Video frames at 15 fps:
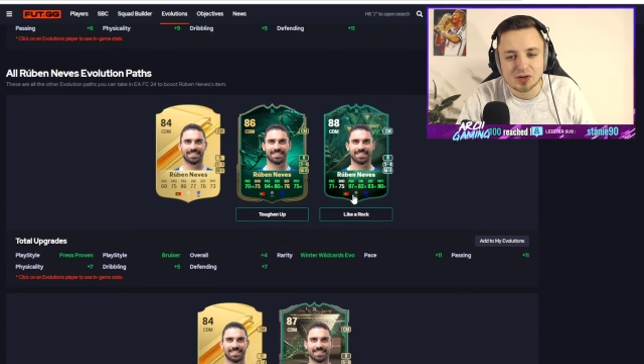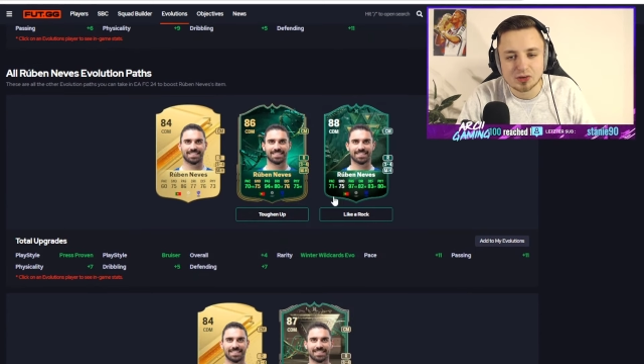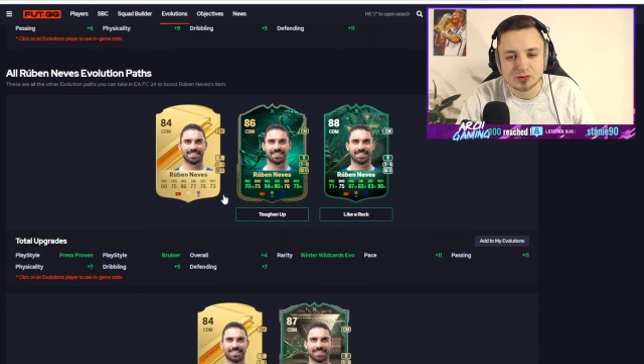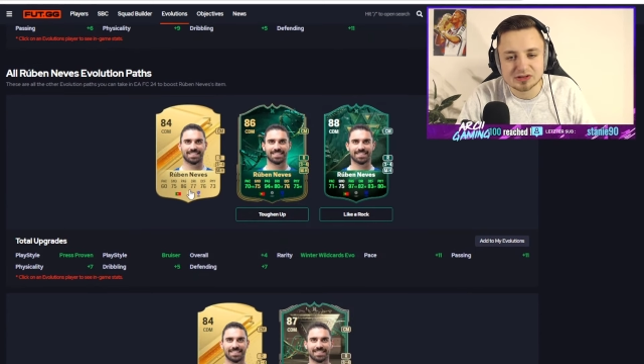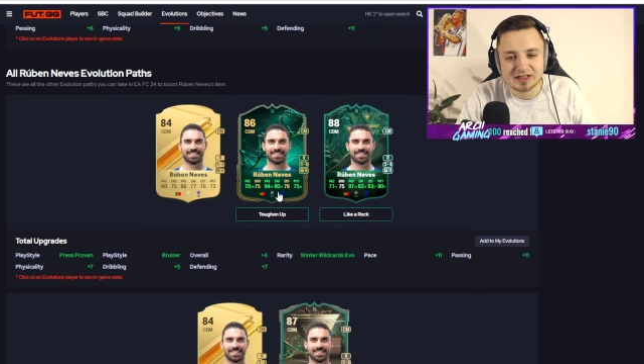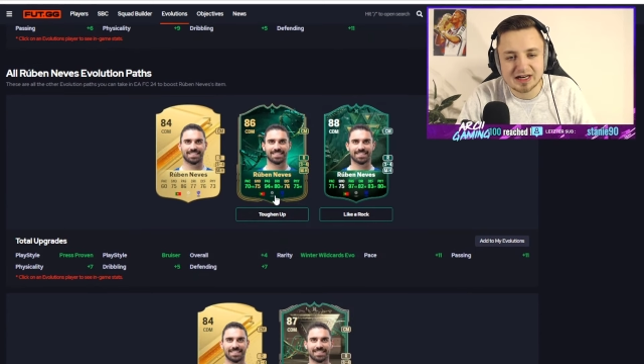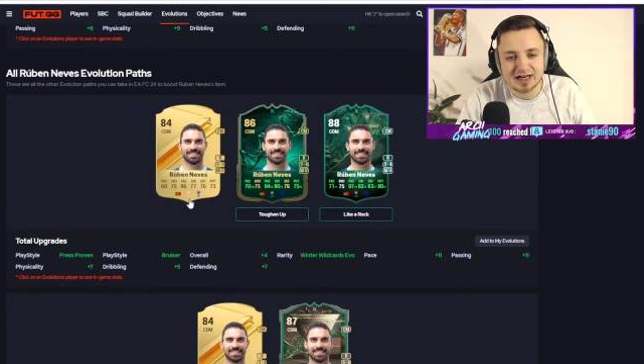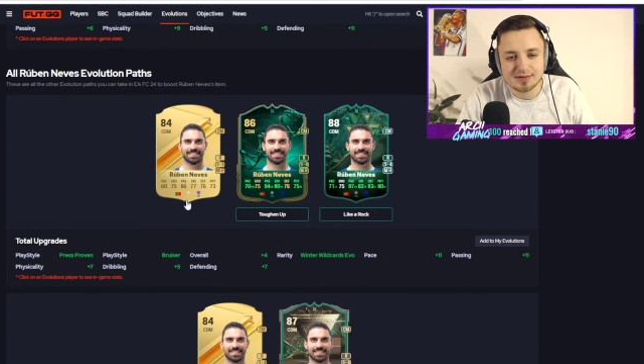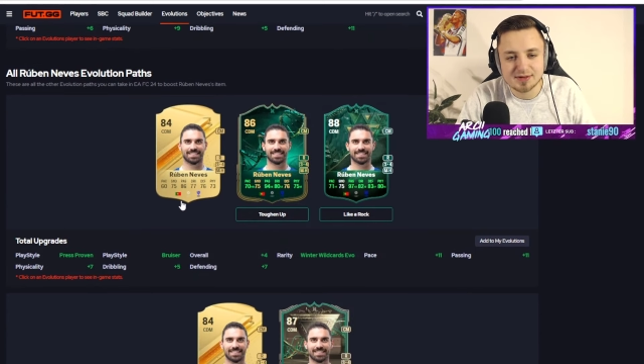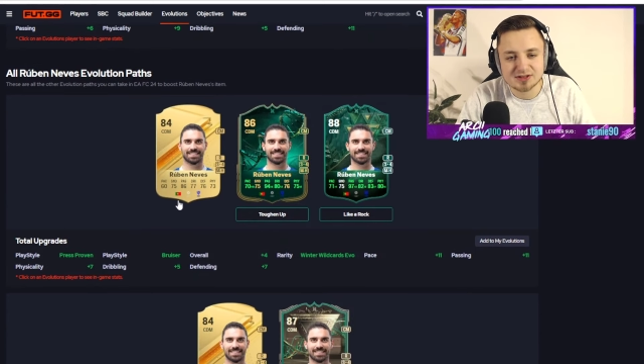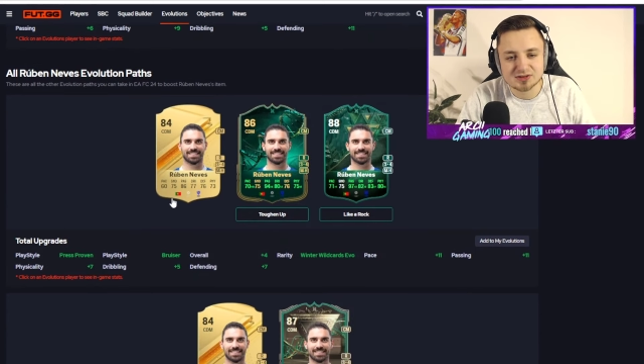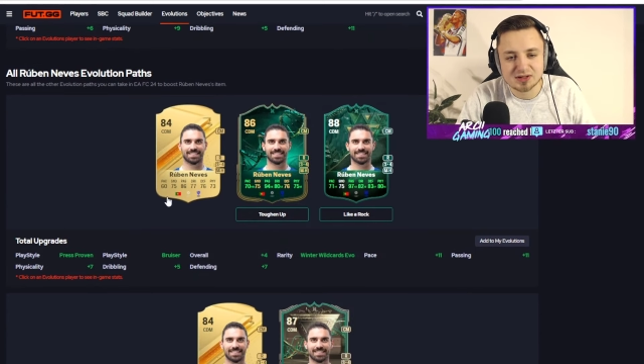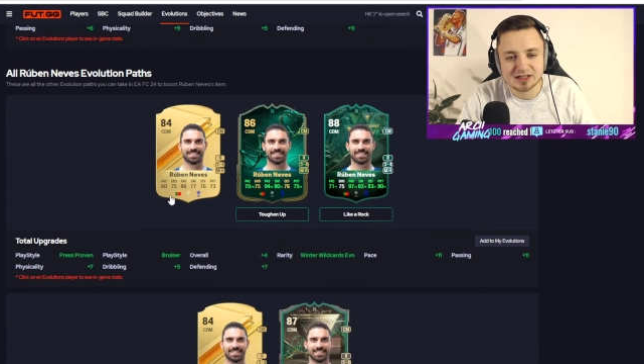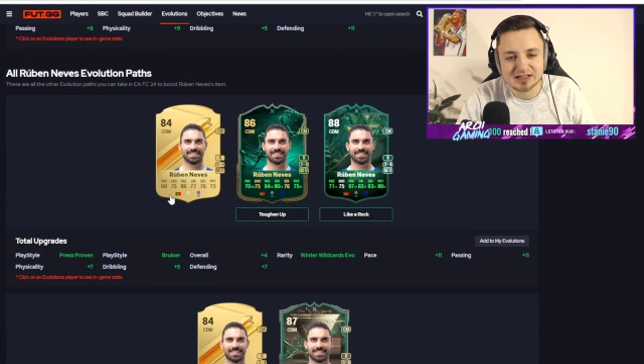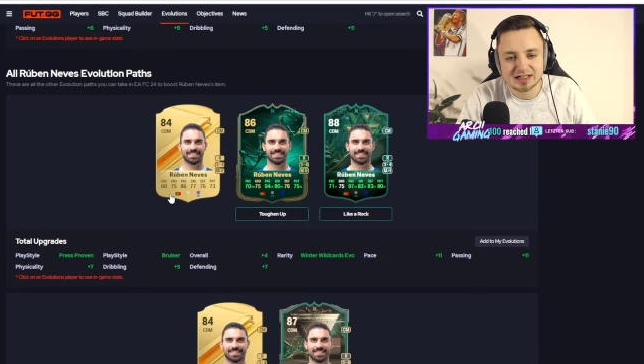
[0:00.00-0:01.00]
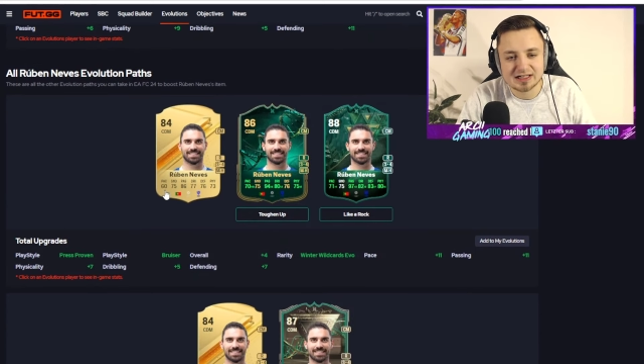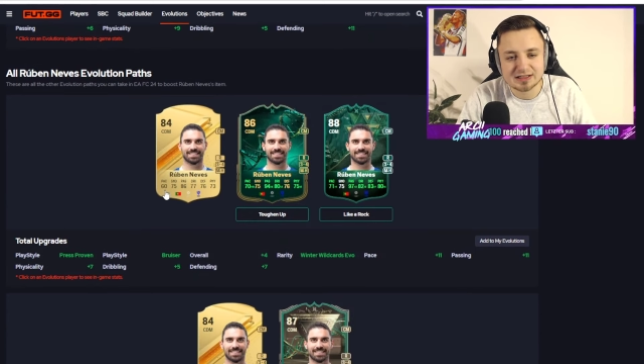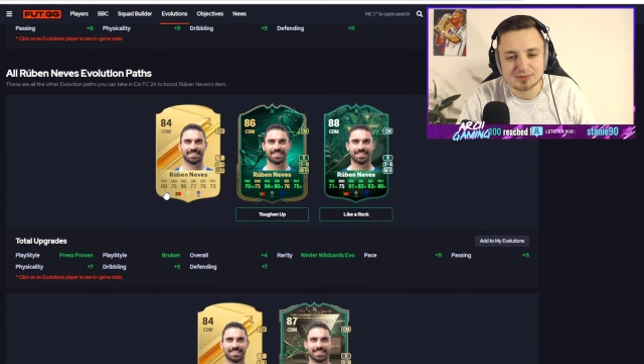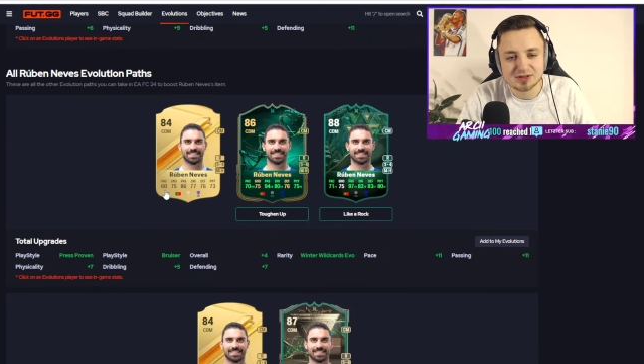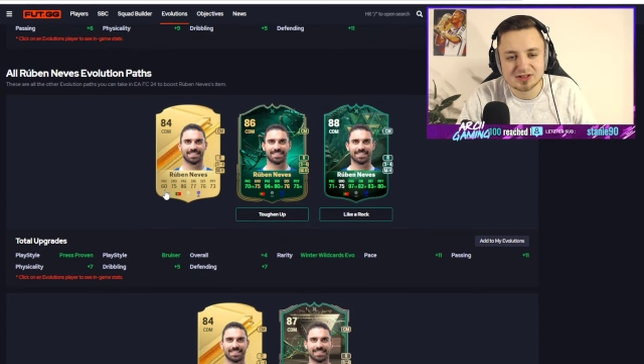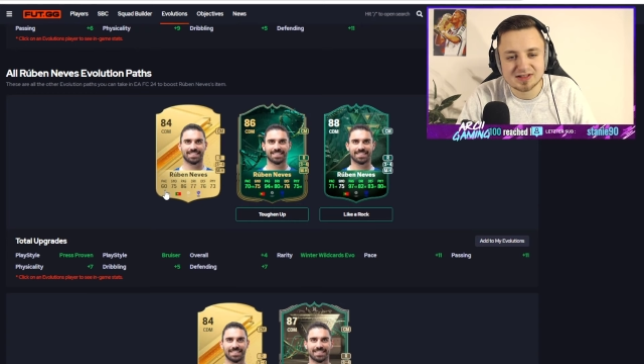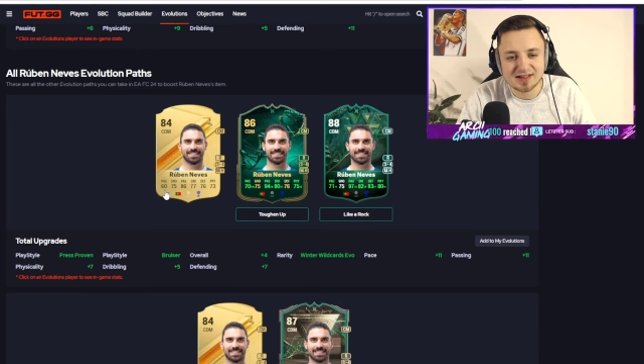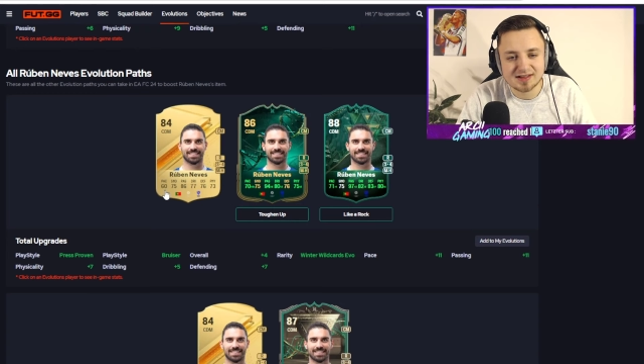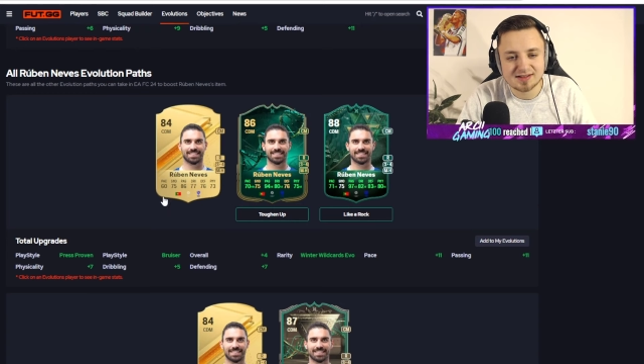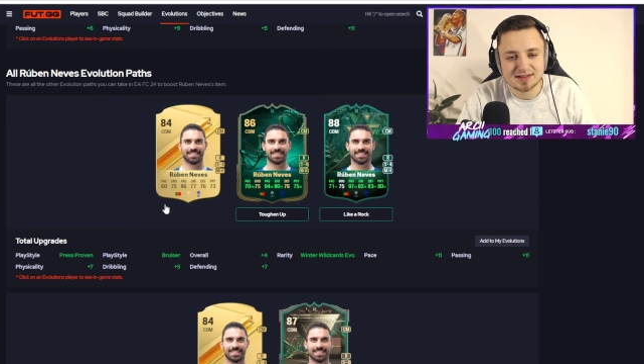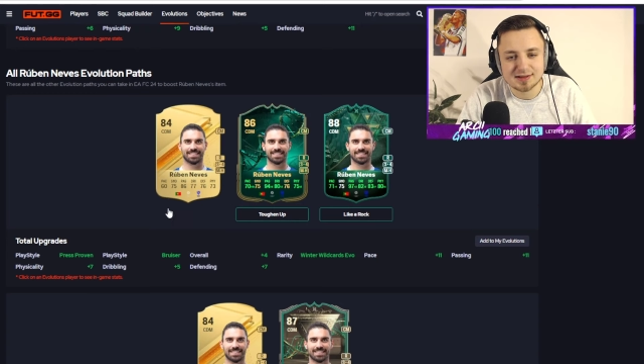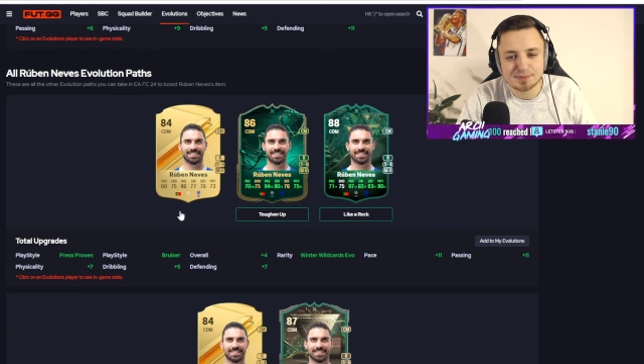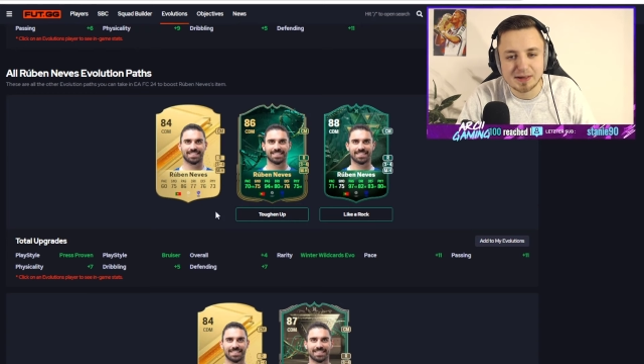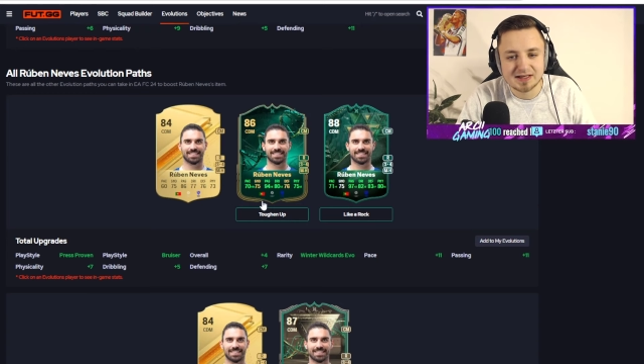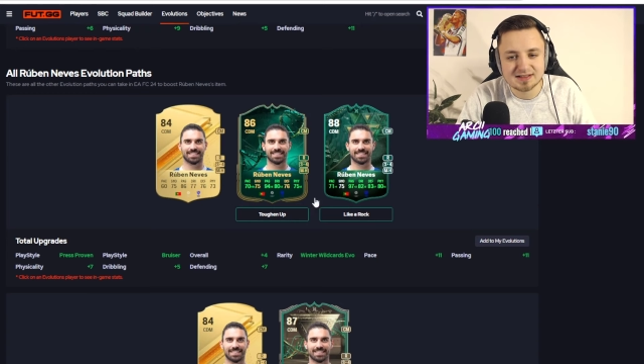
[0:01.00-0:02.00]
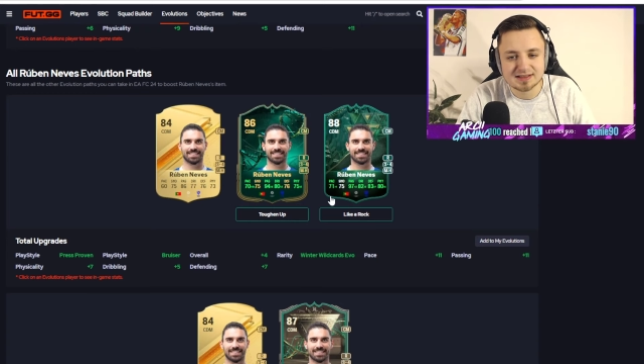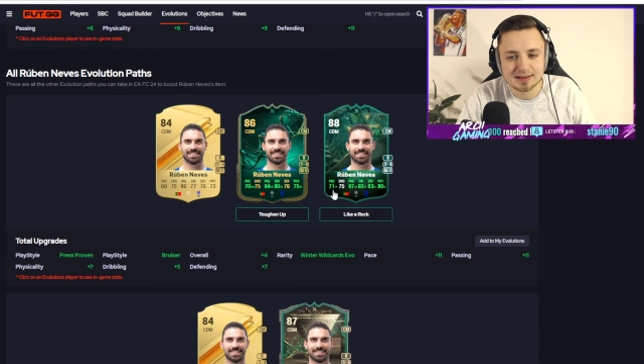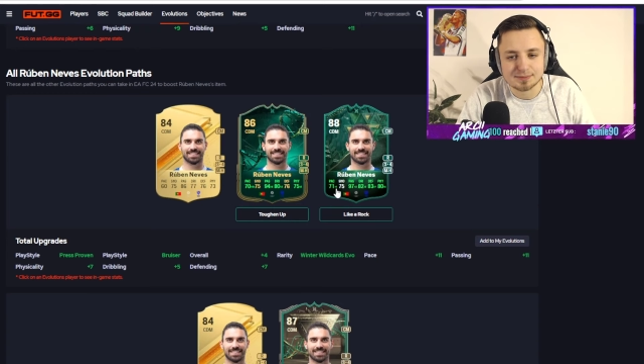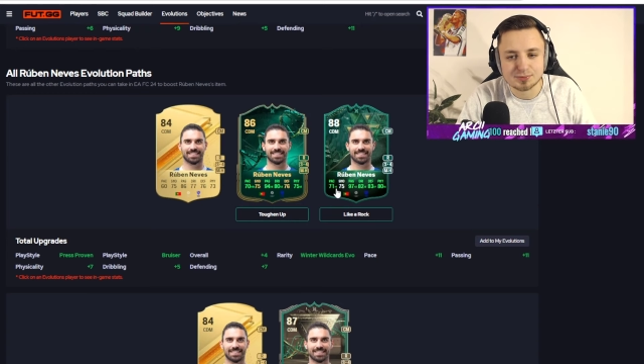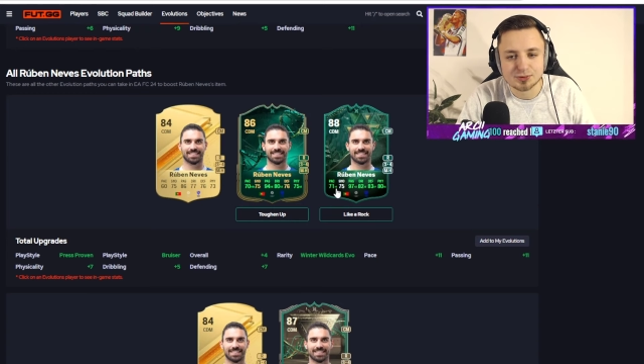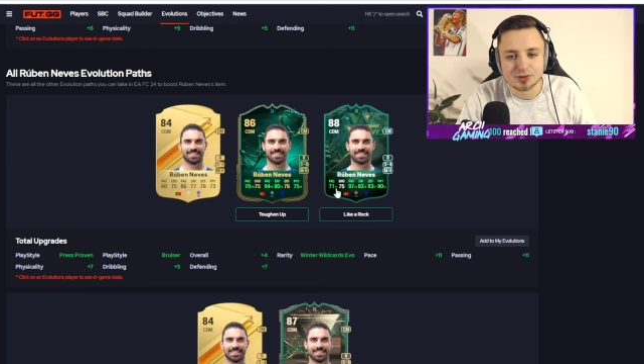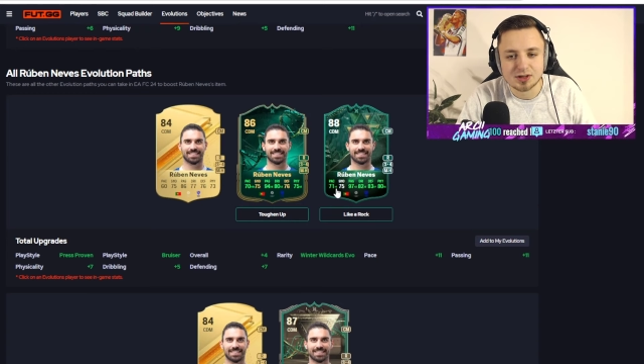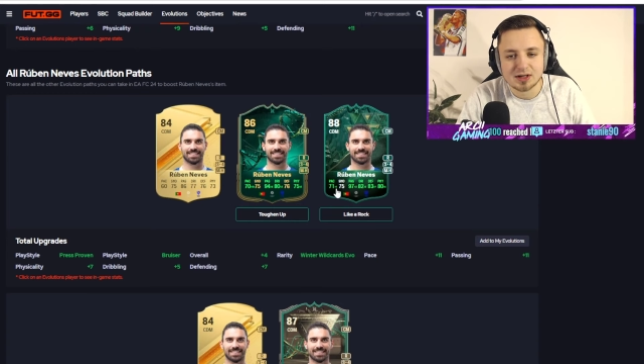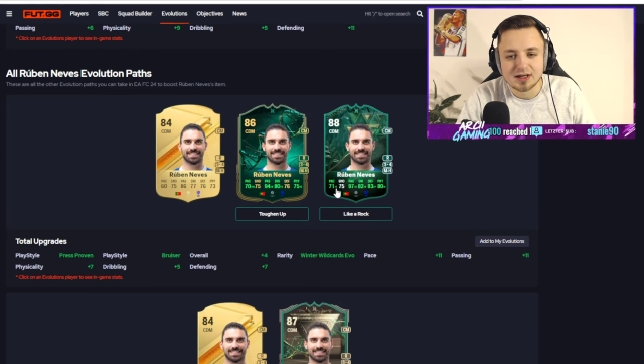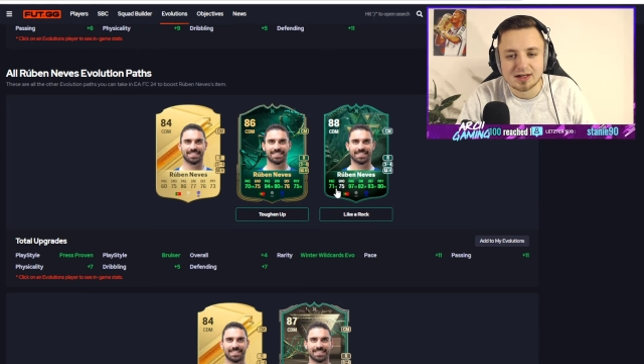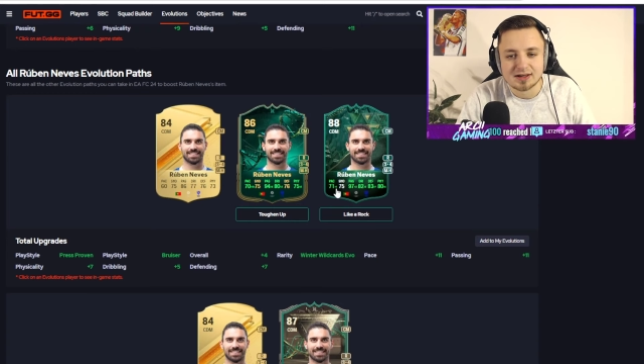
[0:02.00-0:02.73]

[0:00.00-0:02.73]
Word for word: Und gerade bei so einer Karte mit 60 Base-Tempo,